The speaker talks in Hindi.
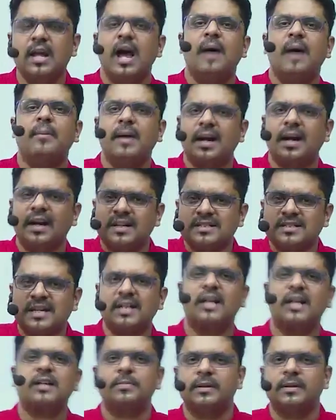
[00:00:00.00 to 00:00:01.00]
हमारा
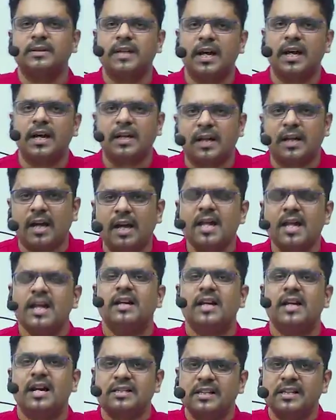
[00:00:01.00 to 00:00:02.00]
किसान आत्महत्या कर रहा है
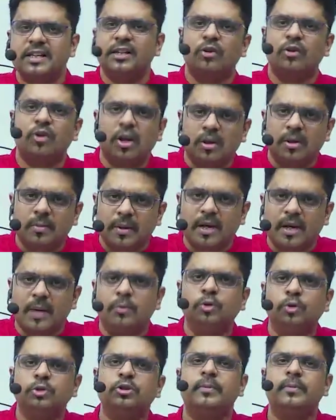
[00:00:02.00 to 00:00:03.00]
राशन की दुकानों पर क्या
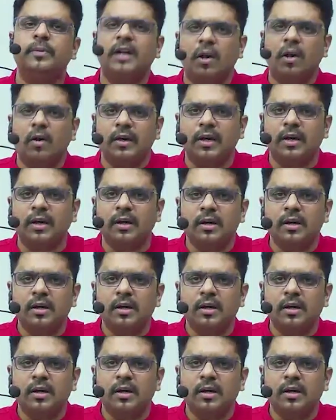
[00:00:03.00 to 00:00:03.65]
भूत को बिठाओगे